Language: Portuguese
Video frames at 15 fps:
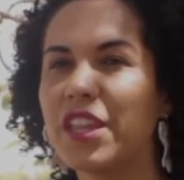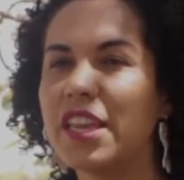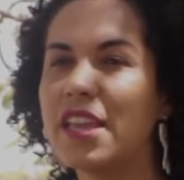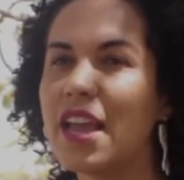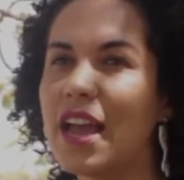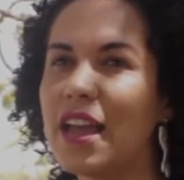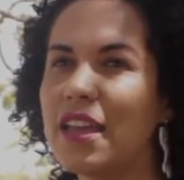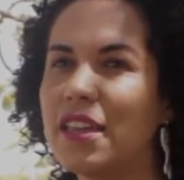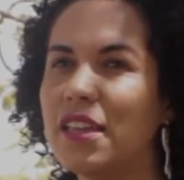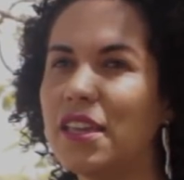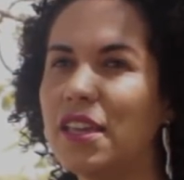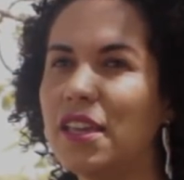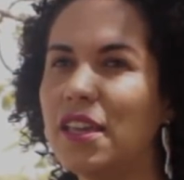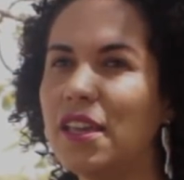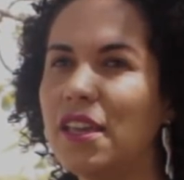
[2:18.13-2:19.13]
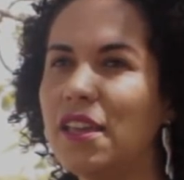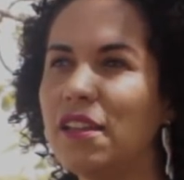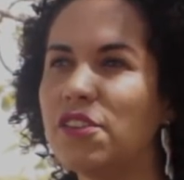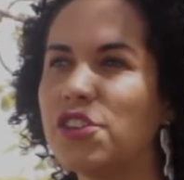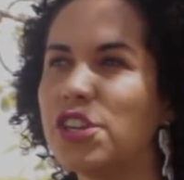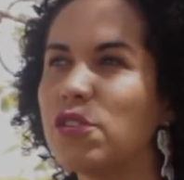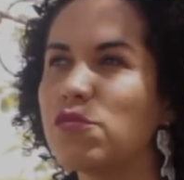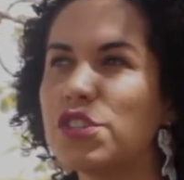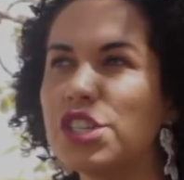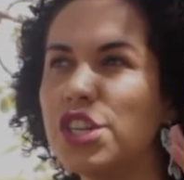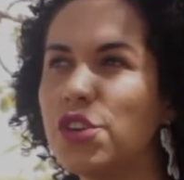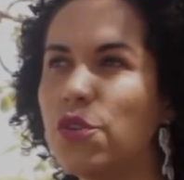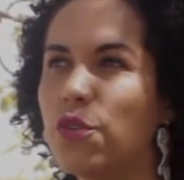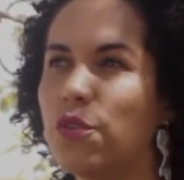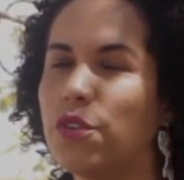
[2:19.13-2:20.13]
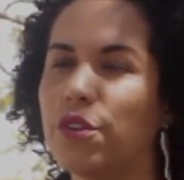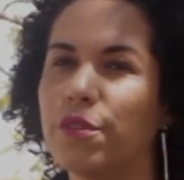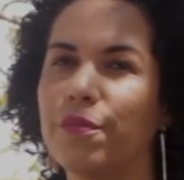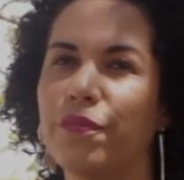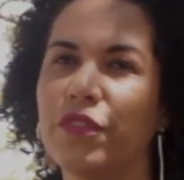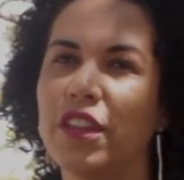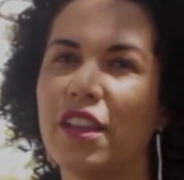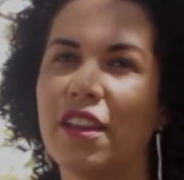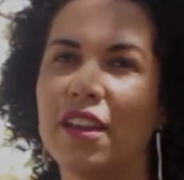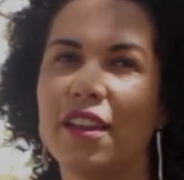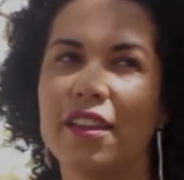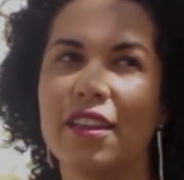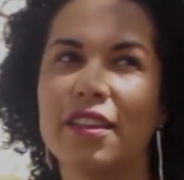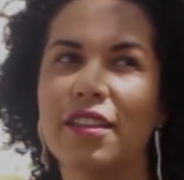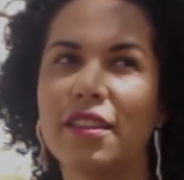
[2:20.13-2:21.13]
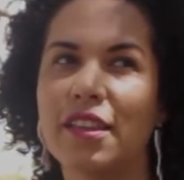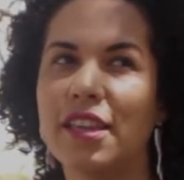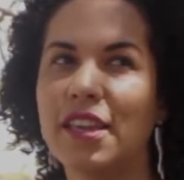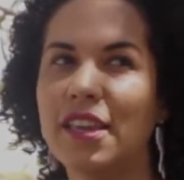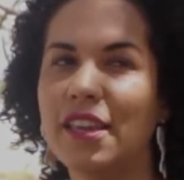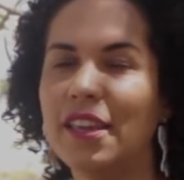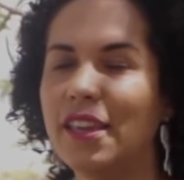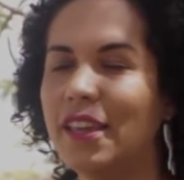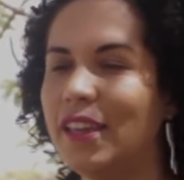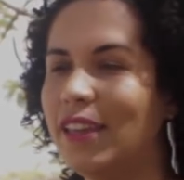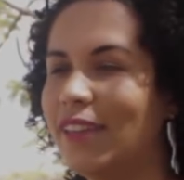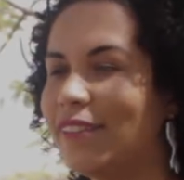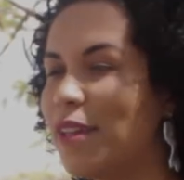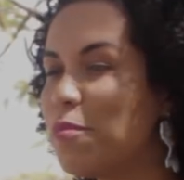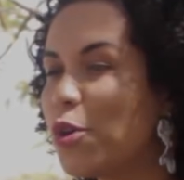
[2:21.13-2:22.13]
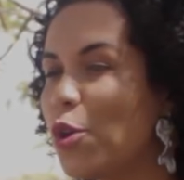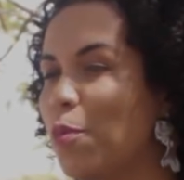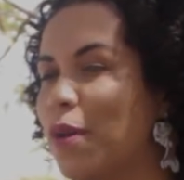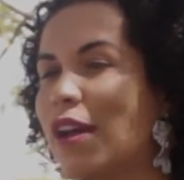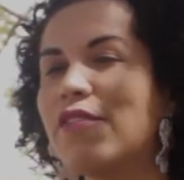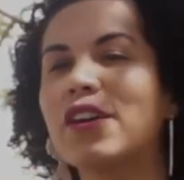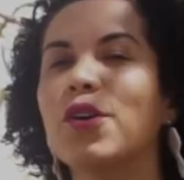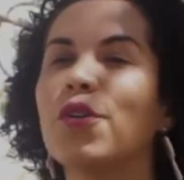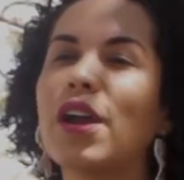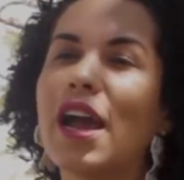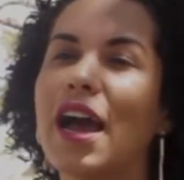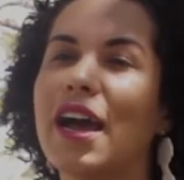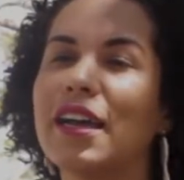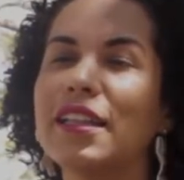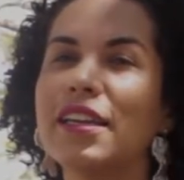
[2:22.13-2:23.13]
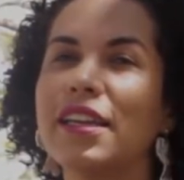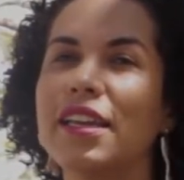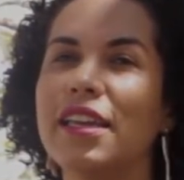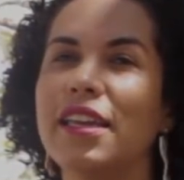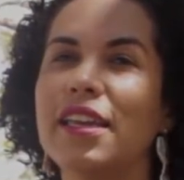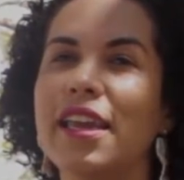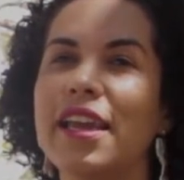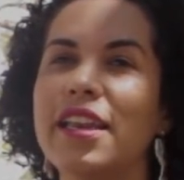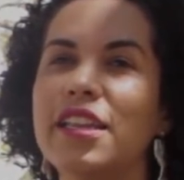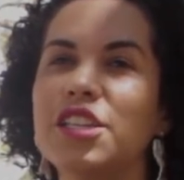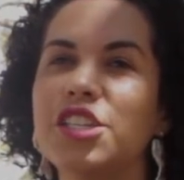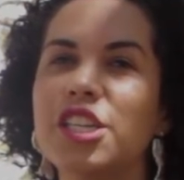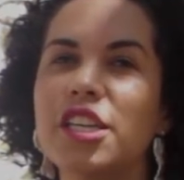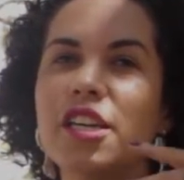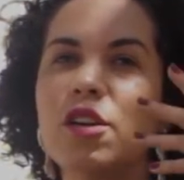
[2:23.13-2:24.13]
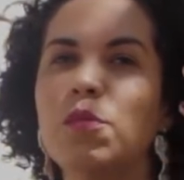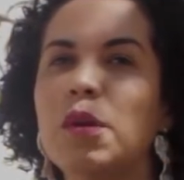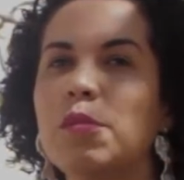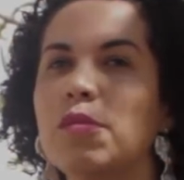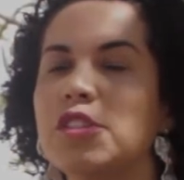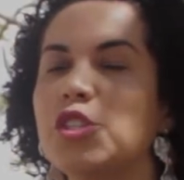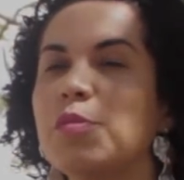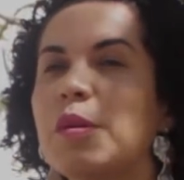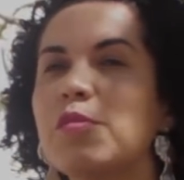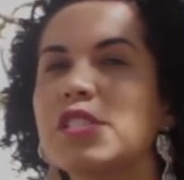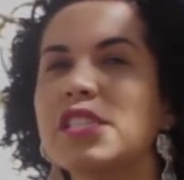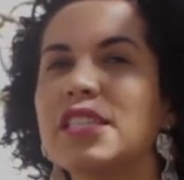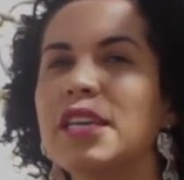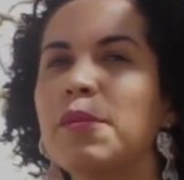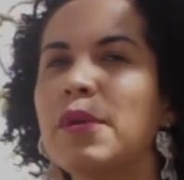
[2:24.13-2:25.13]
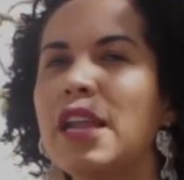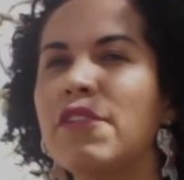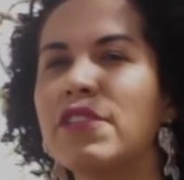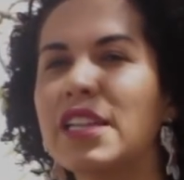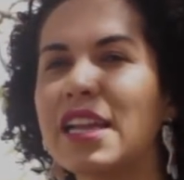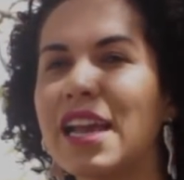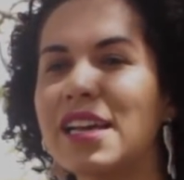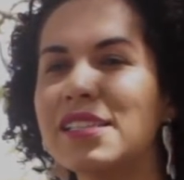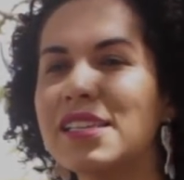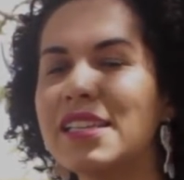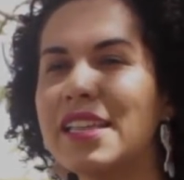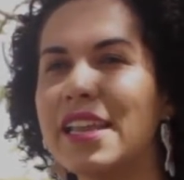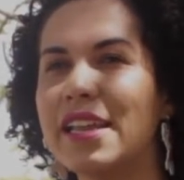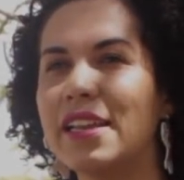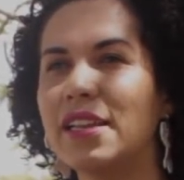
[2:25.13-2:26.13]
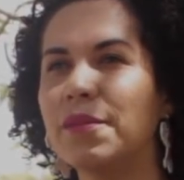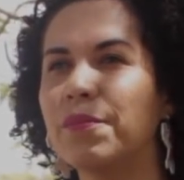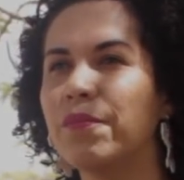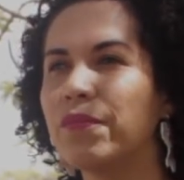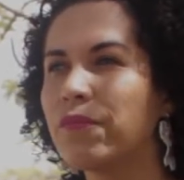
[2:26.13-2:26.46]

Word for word: E aí tinha um senhor que, que sempre comprava cocada e ele tinha uma, tinha uma moça que trabalhava na casa dele.